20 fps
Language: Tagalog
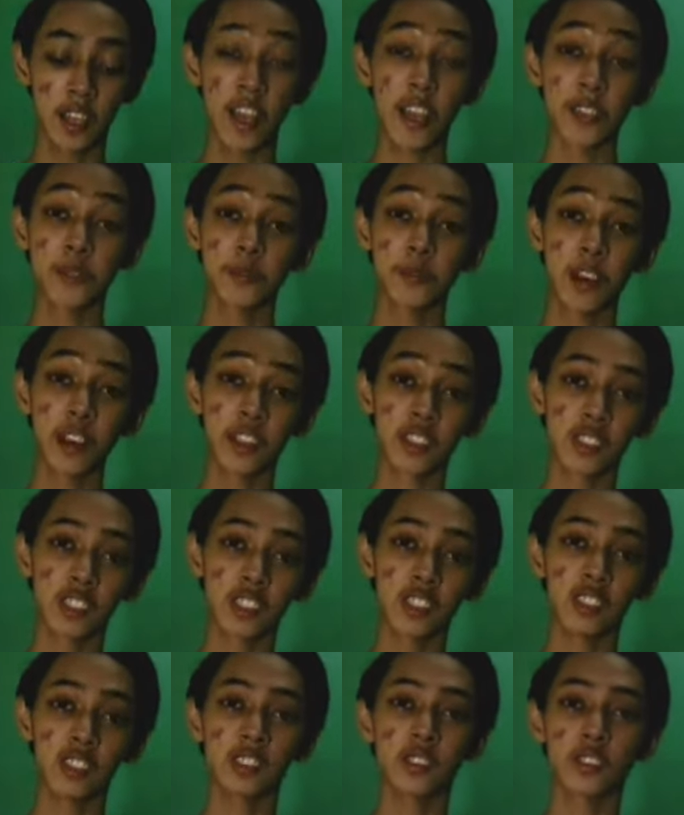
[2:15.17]

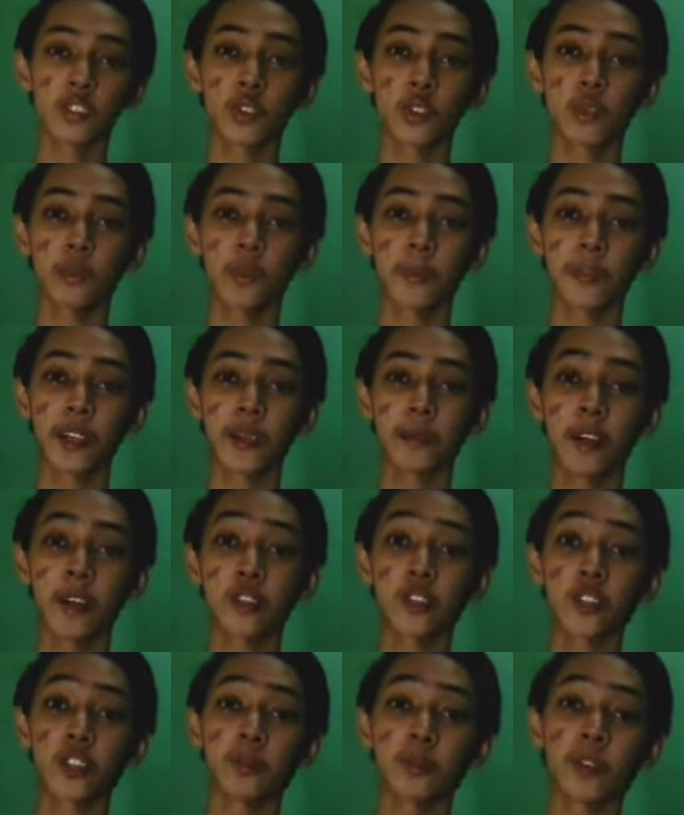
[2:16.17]
unboxing. So, kung may mga
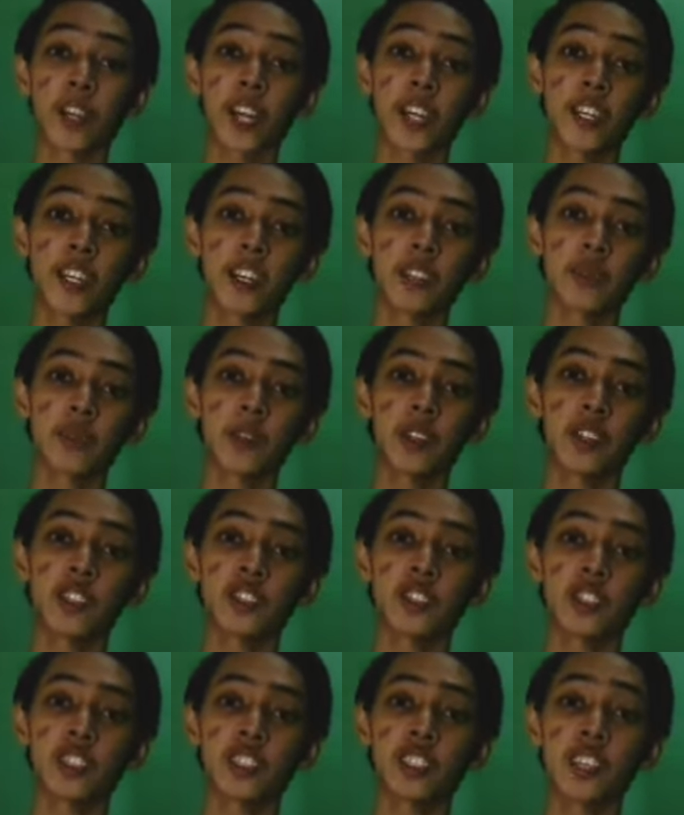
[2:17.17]
bago kayong product, pwede nyo
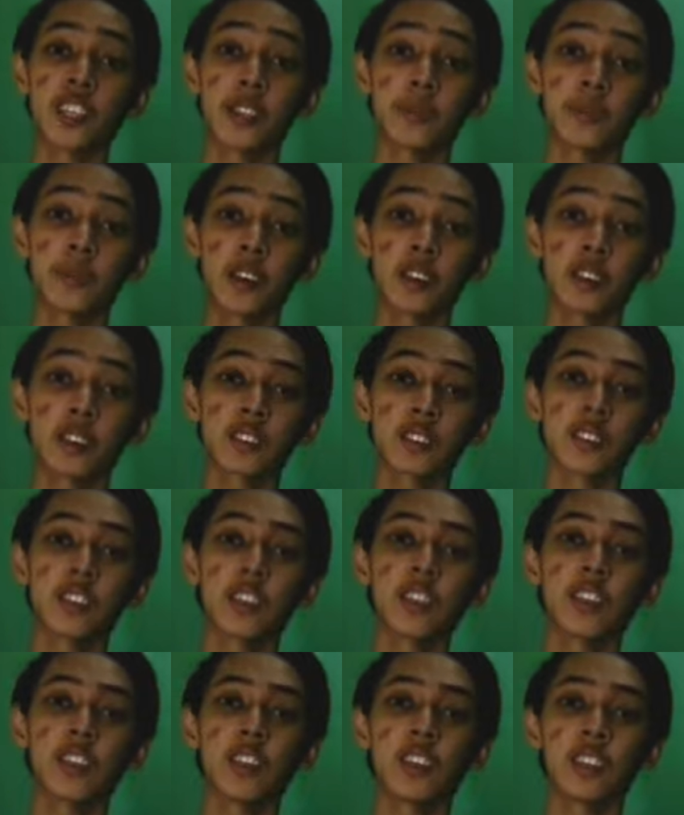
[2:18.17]
siyang i-unbox.
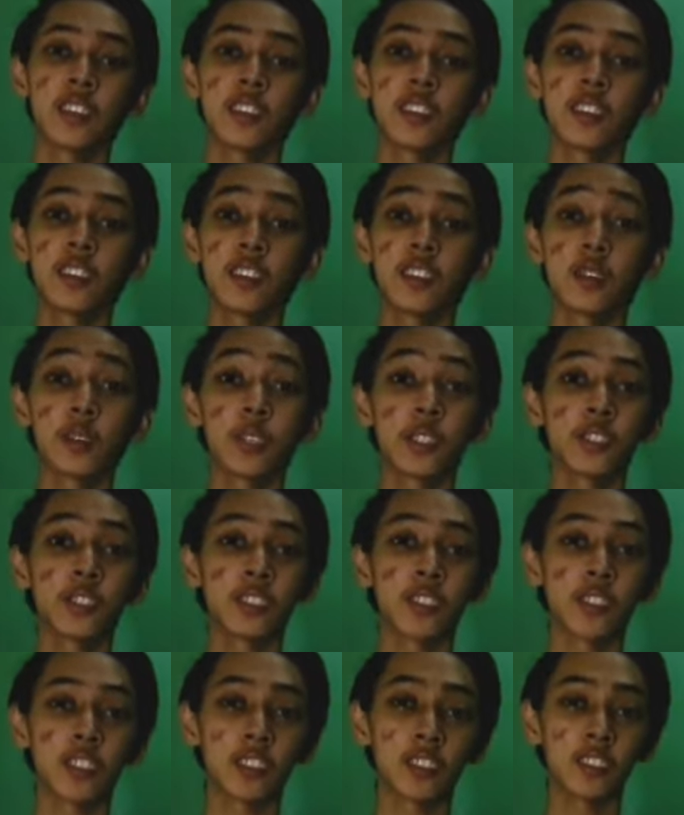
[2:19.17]
And then, gawing
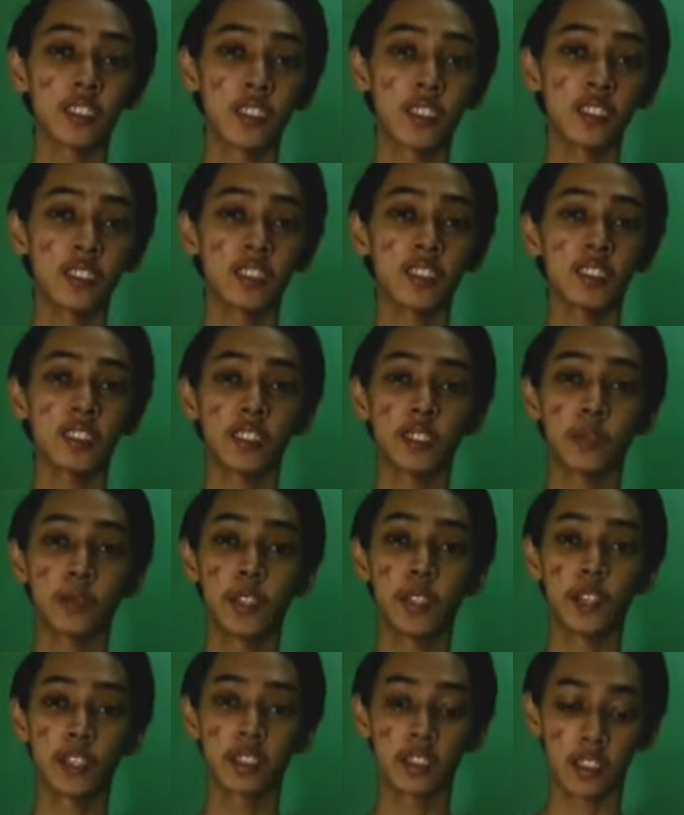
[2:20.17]
content din.
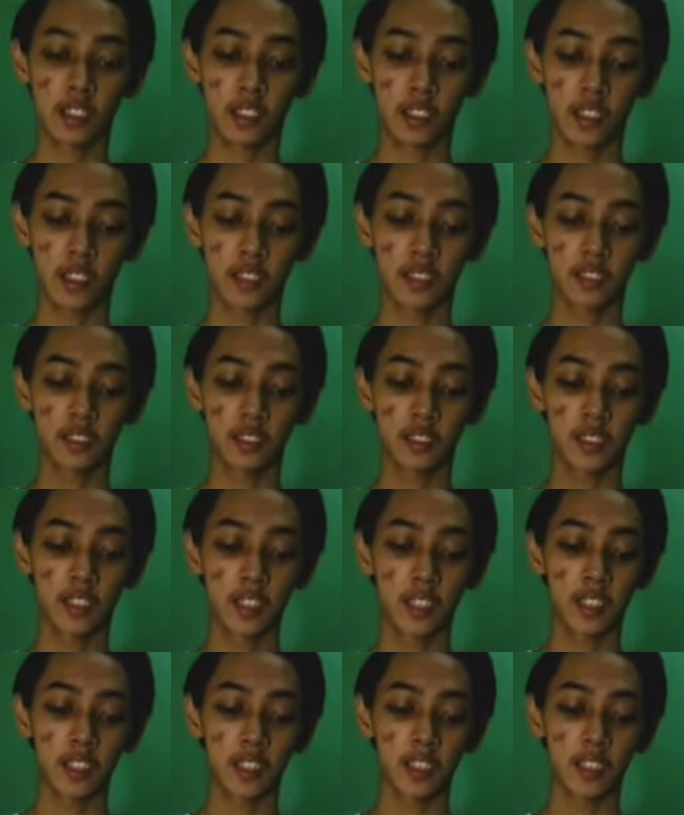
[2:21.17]
I-vlog. Ayan.
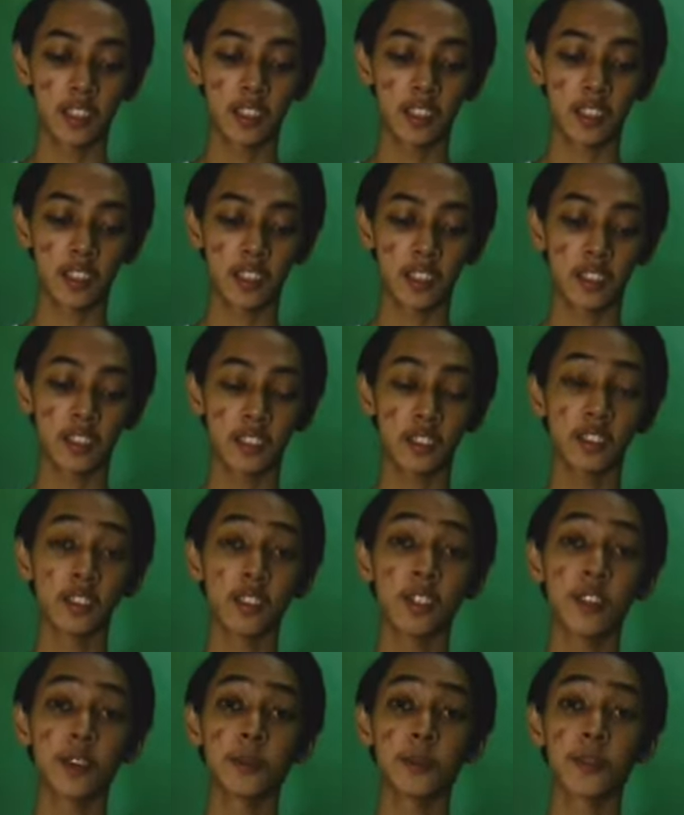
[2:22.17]
And then,
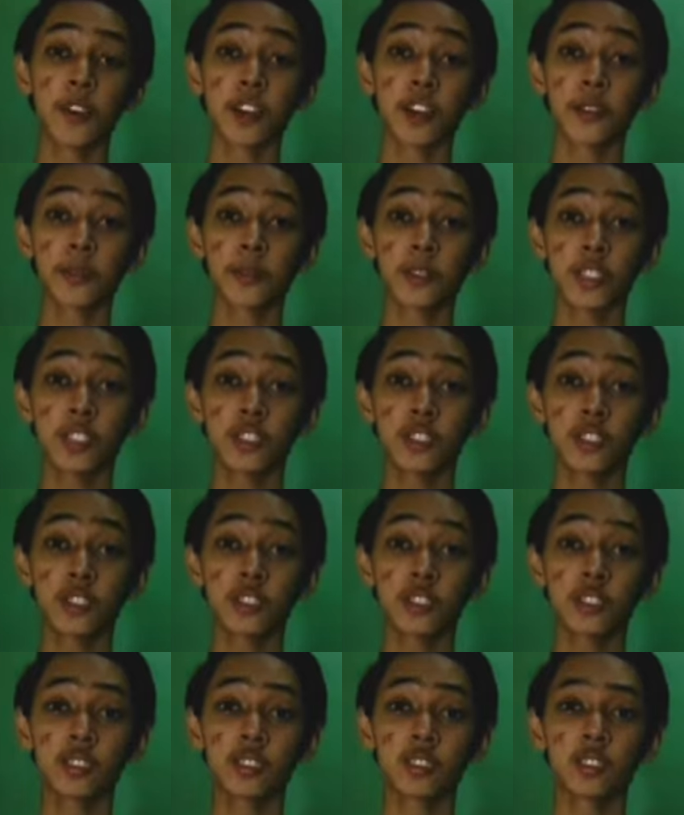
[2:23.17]
prank
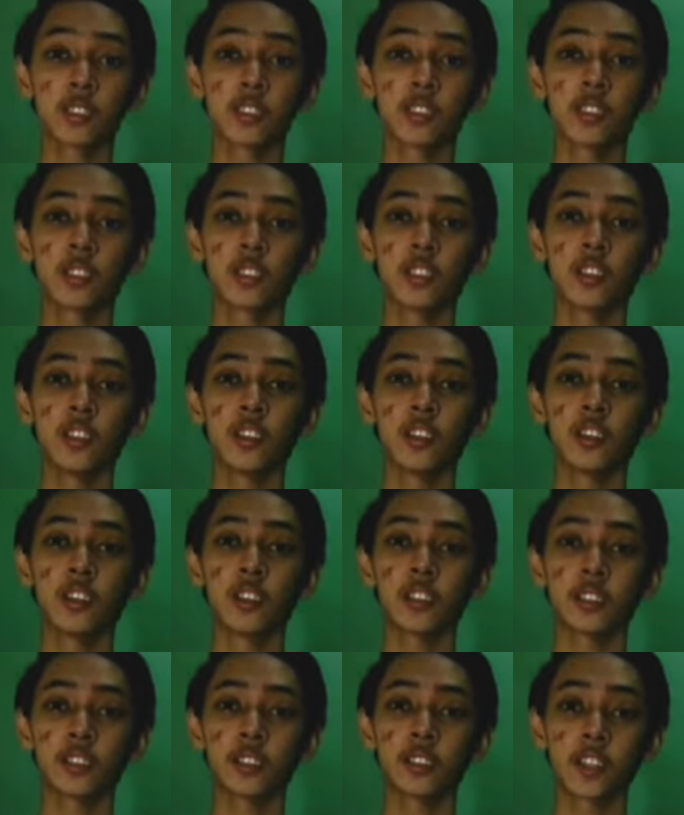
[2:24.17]
videos.
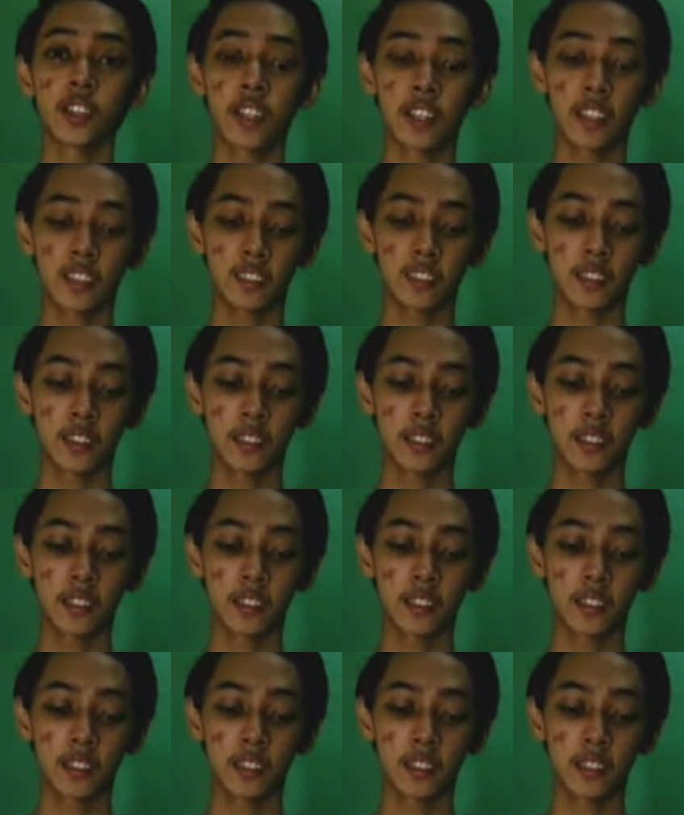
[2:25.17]
So, ayan.